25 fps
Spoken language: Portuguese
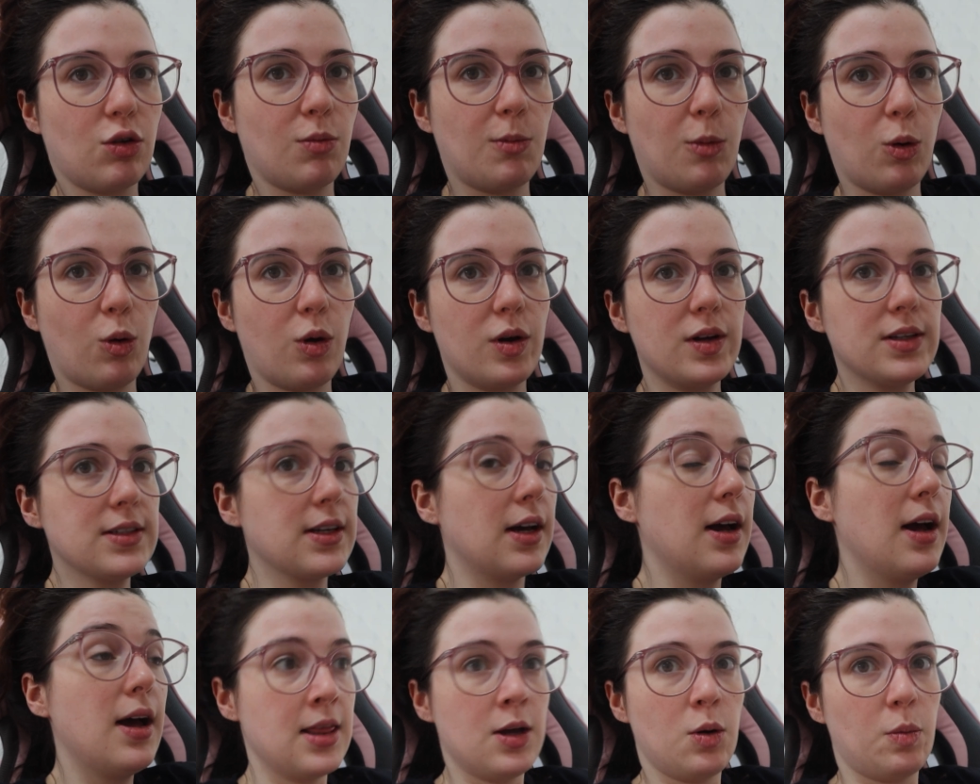em alguma
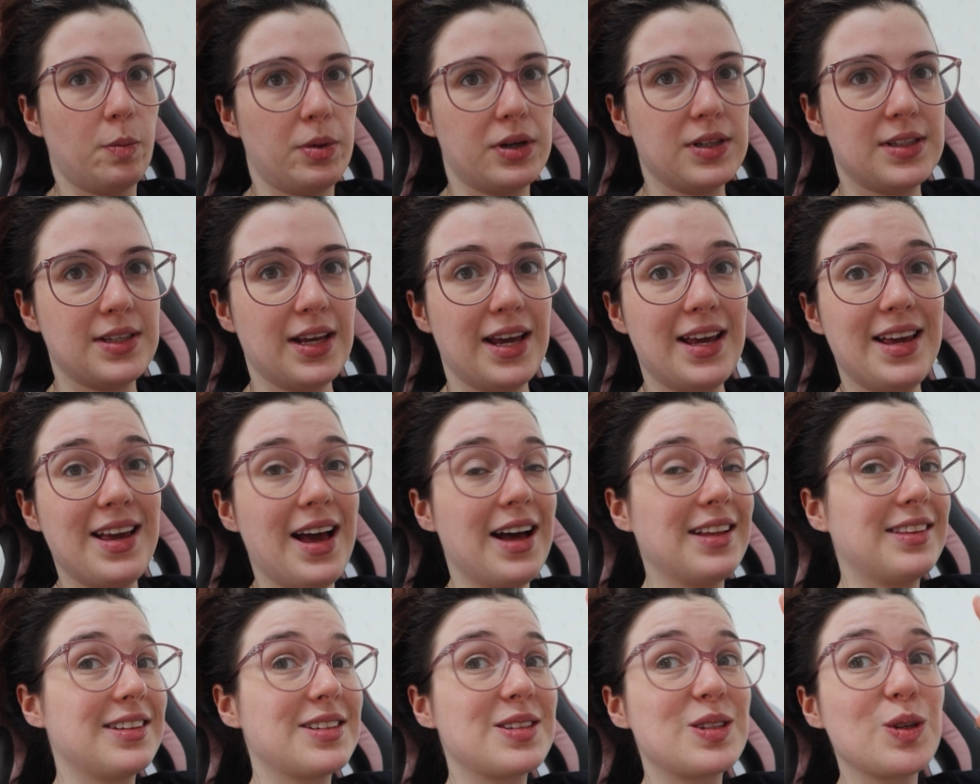coisa? Não prestei
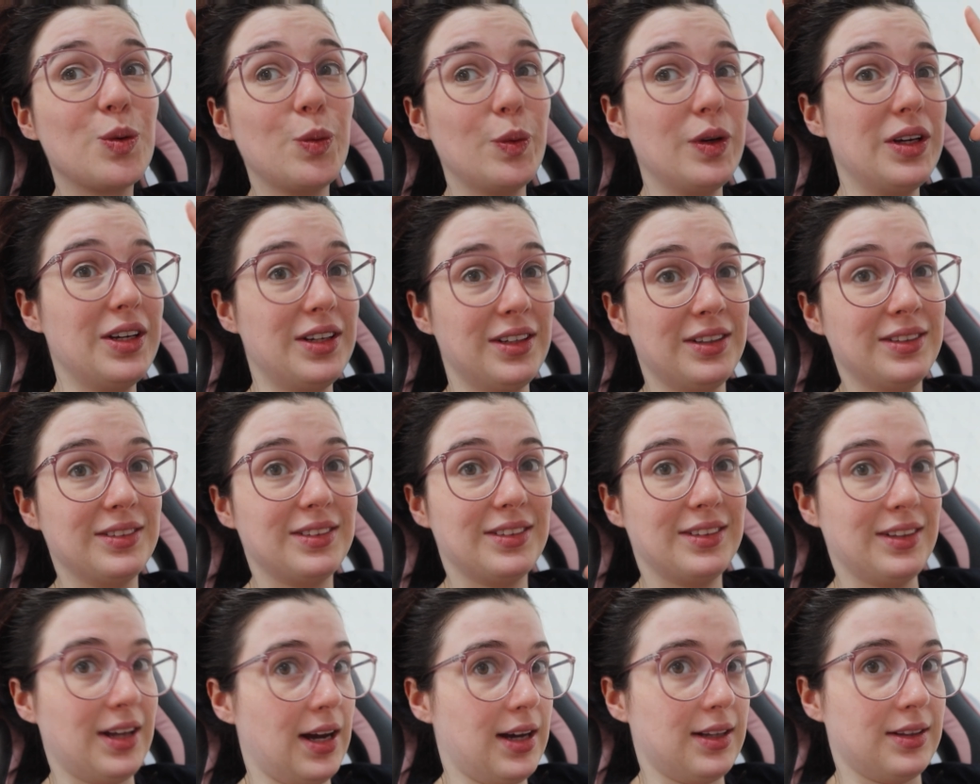atenção
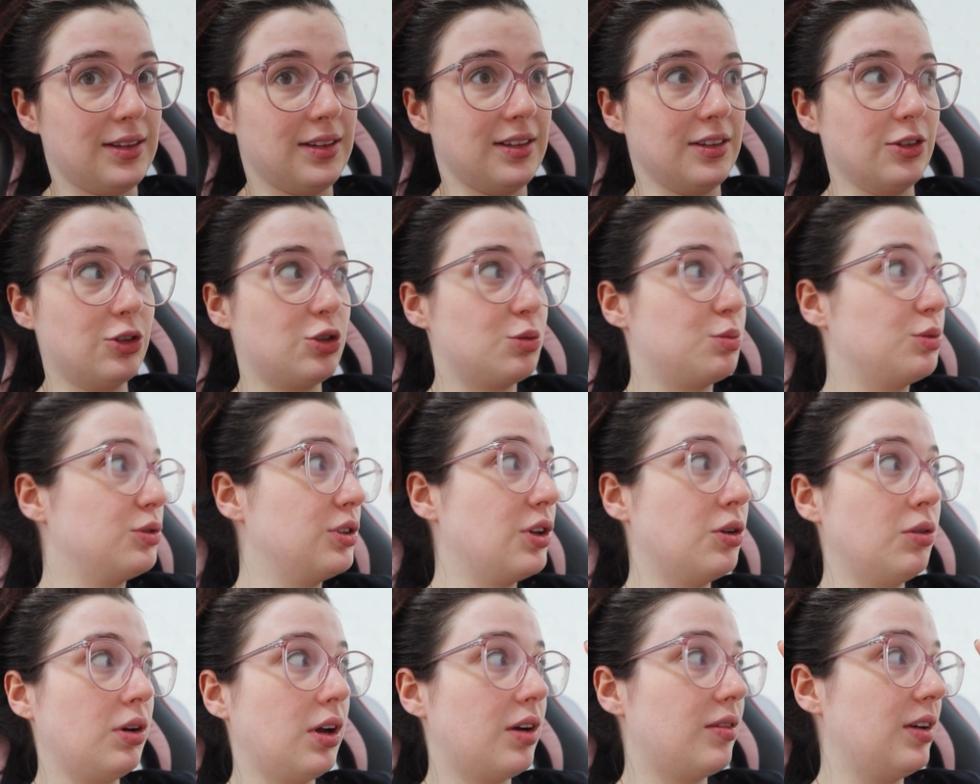em nada. Tipo,
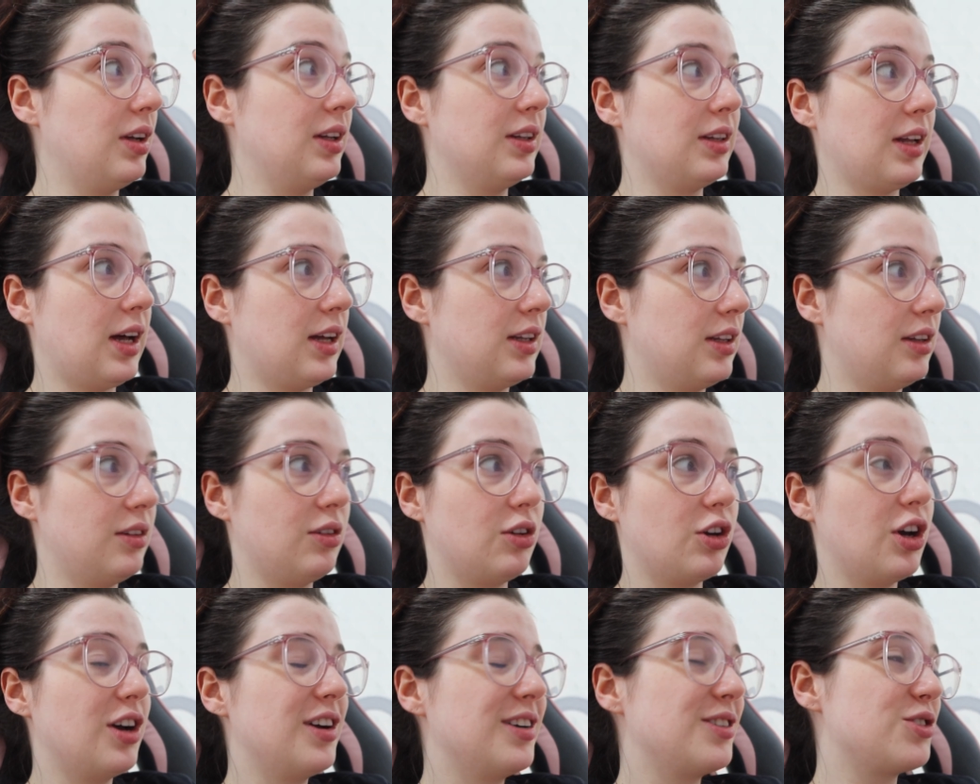não gravei nada
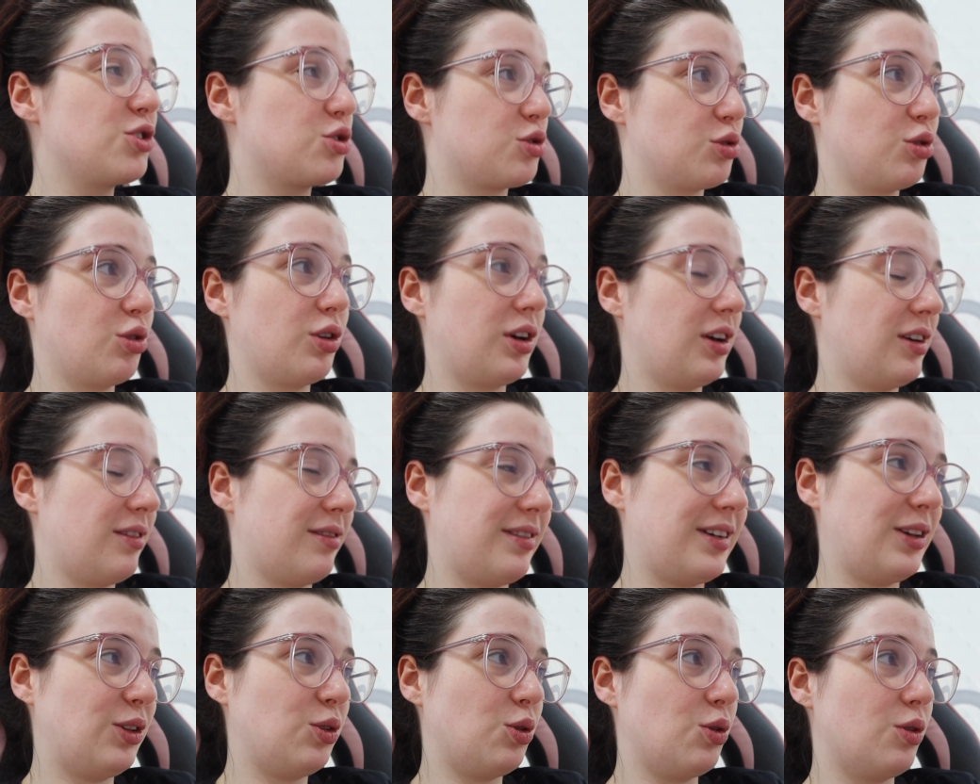do que a Janu Nogueira
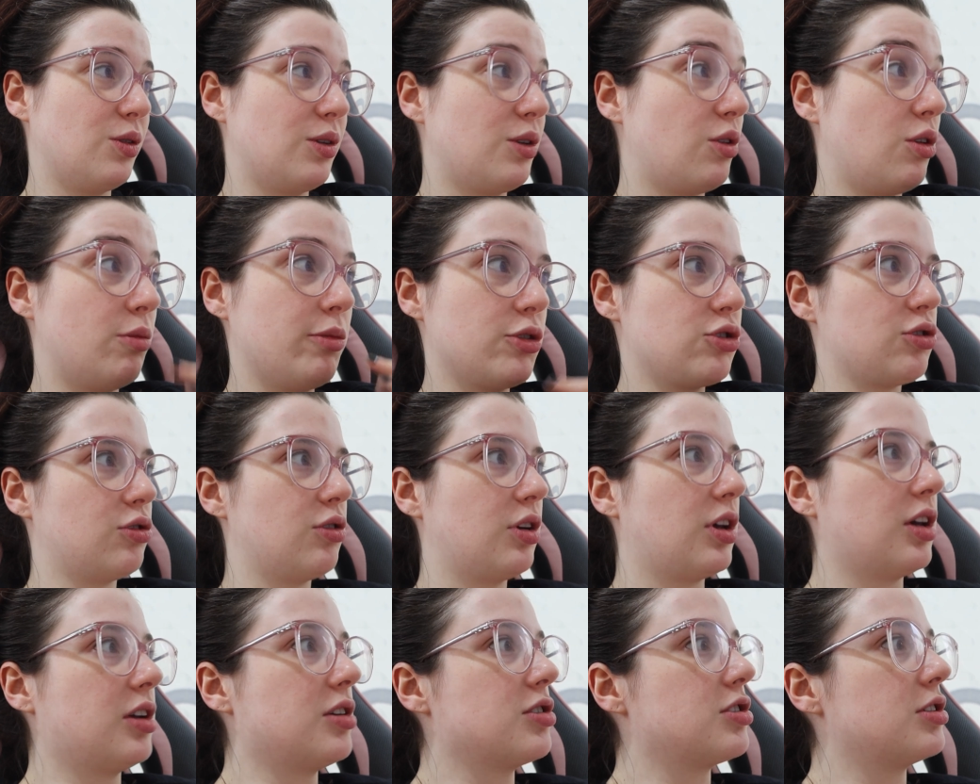falou. Eu amo a Janu
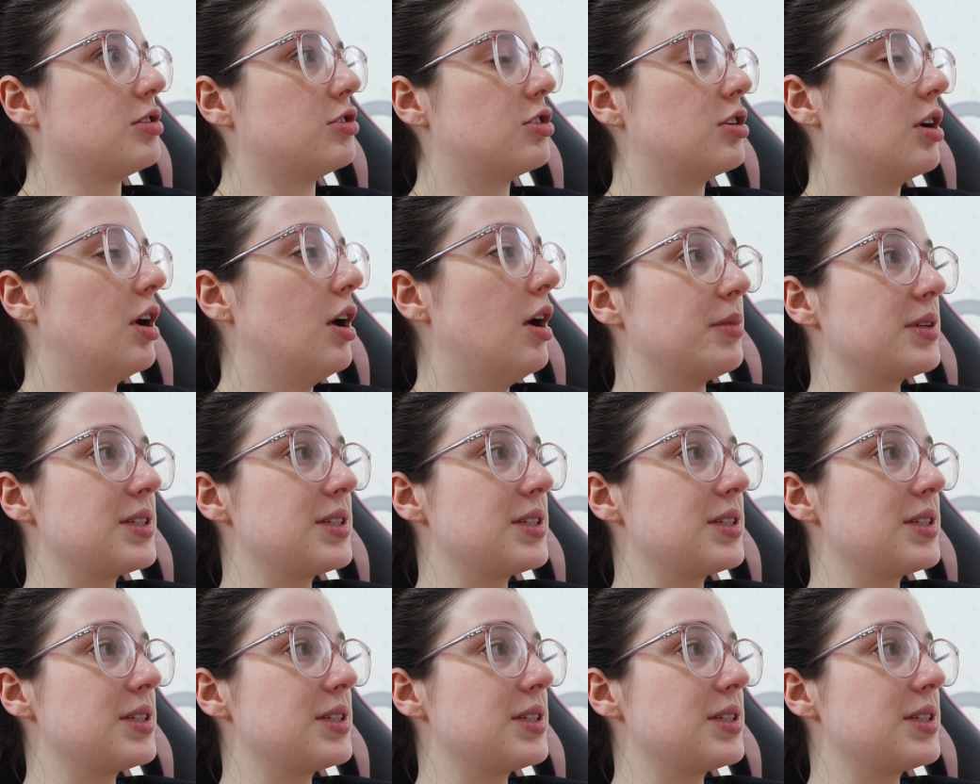Nogueira, gente.